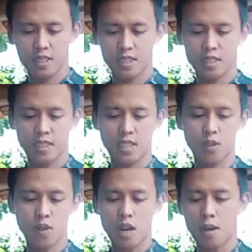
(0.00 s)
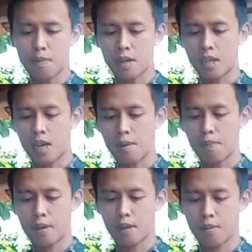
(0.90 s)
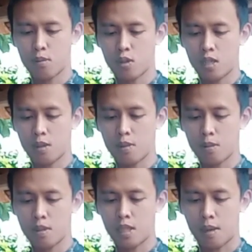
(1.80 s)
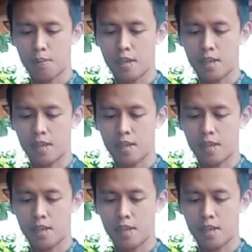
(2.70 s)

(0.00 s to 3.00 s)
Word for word: ini gua pakai HP murni bener-bener HP ya